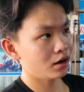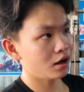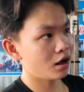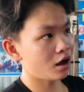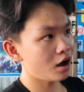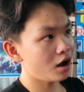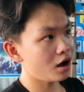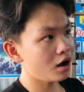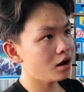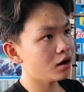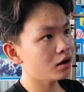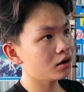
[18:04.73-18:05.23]

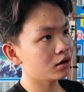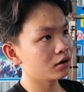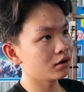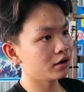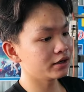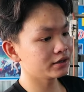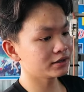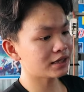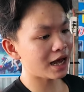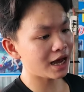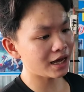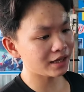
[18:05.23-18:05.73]
đó
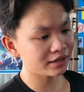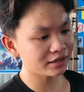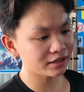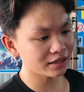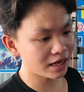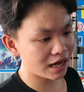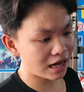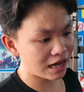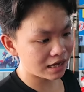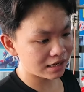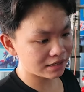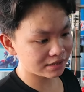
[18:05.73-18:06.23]
người ta
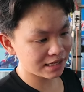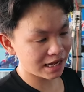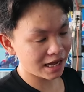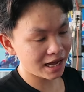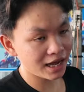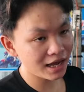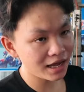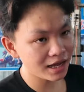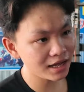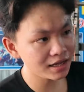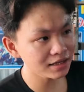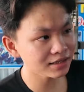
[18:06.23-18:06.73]
thì à,
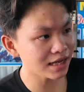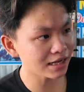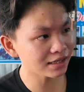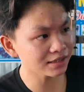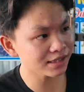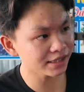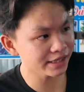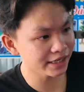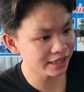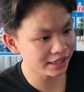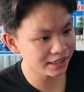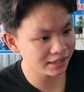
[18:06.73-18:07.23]
giá giá
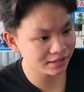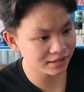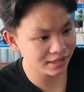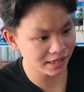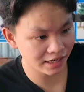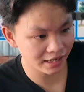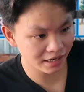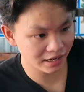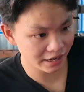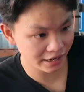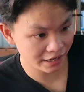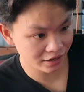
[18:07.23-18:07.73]
xỉ
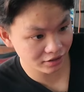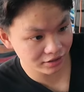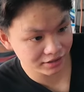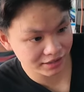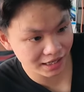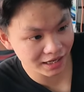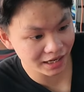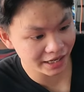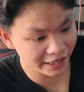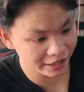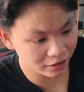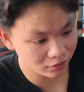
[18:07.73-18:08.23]
sẽ rẻ hơn
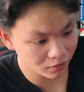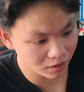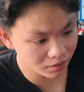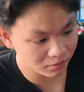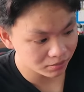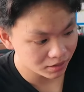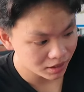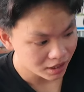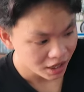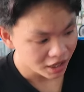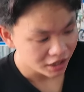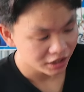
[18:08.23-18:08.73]
giá lẻ đúng
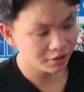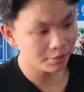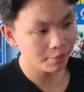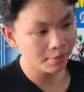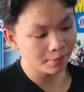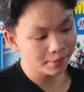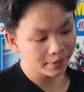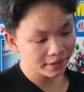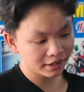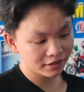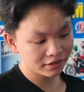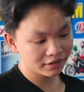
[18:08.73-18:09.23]
không nhưng
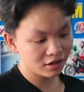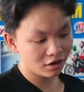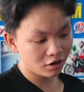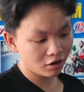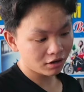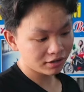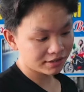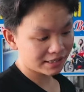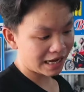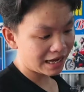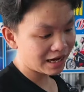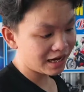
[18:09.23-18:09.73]
mà mình
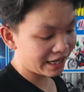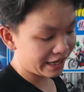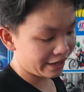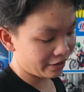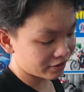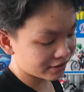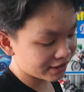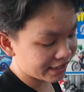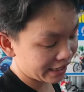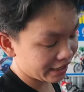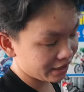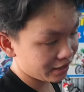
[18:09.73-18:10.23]
giờ giá
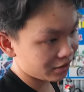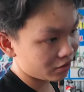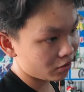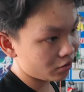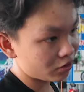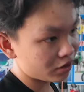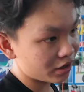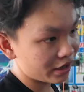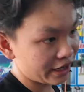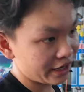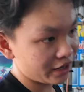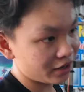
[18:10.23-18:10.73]
lẻ sẽ
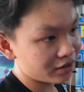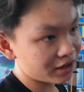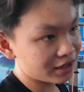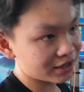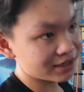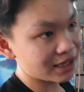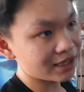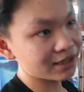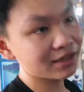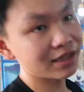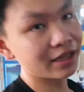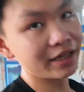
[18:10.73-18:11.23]
còn rẻ hơn
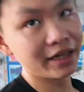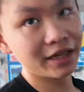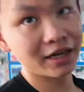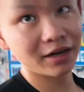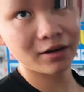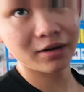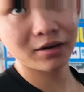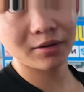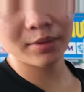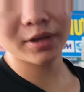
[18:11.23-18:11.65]
cả giá xỉ nó